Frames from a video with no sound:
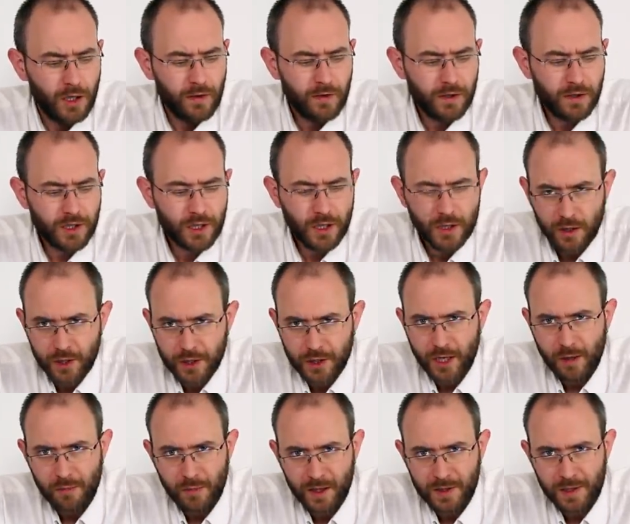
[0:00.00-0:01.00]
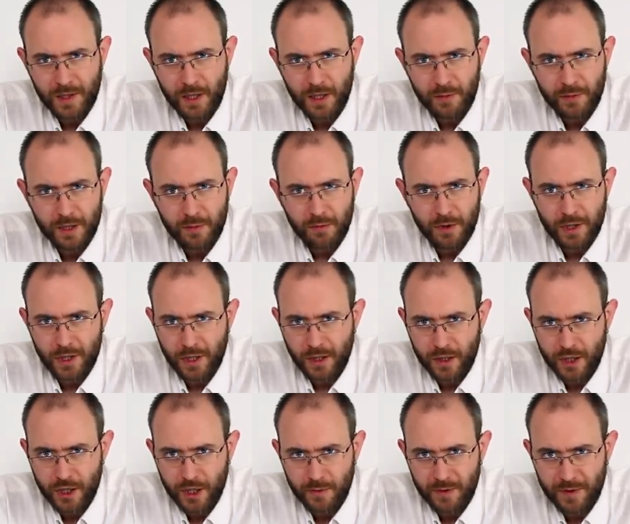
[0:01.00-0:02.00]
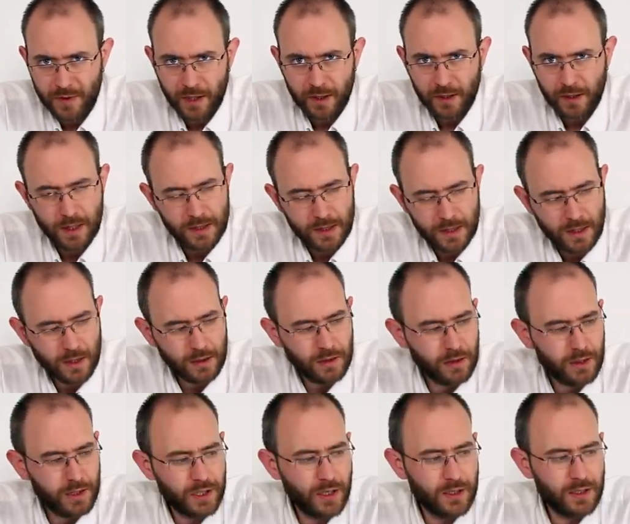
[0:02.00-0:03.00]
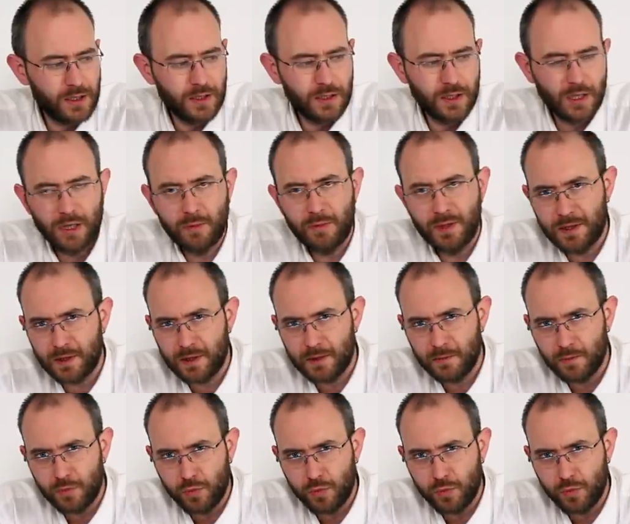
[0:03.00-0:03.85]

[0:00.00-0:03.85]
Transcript: Evet çekilişten bahsedelim şimdi. Çekilişimize nasıl katılacaksınız ya da biz